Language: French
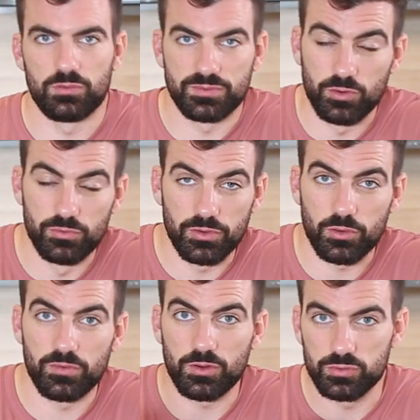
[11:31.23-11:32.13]
Comme ça, le fond, il
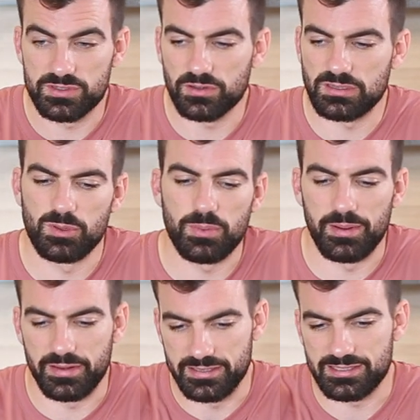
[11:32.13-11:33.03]
redevient croustillant, ça peut être pas
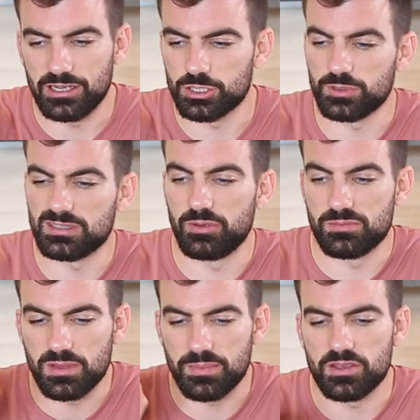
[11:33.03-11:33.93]
mal. Et ça, je pense, ça va
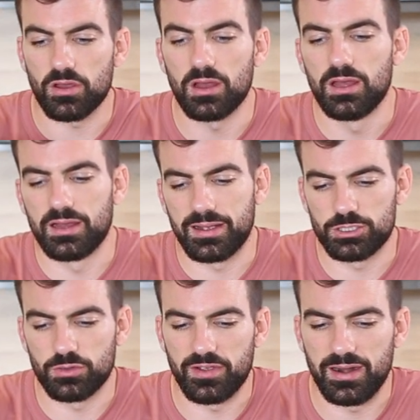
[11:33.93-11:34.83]
être bien meilleur
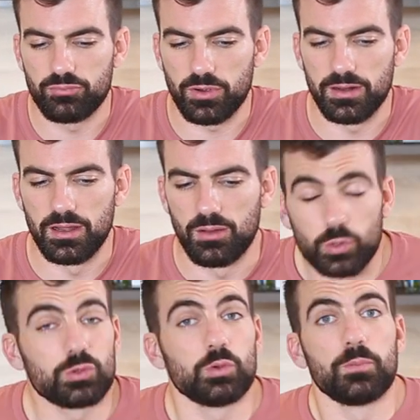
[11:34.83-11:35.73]
réchauffé à la poêle.
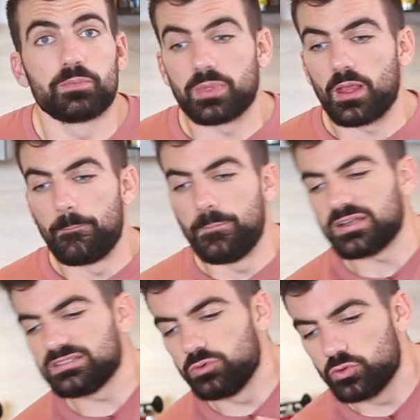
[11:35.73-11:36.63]
Sur ce,
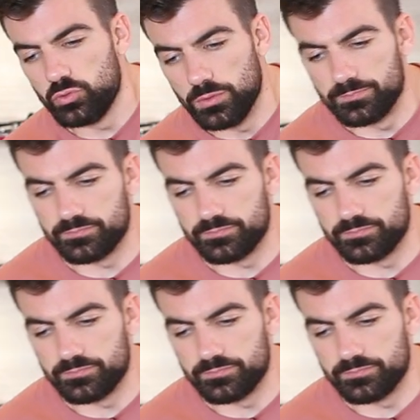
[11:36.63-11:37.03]
merci beaucoup.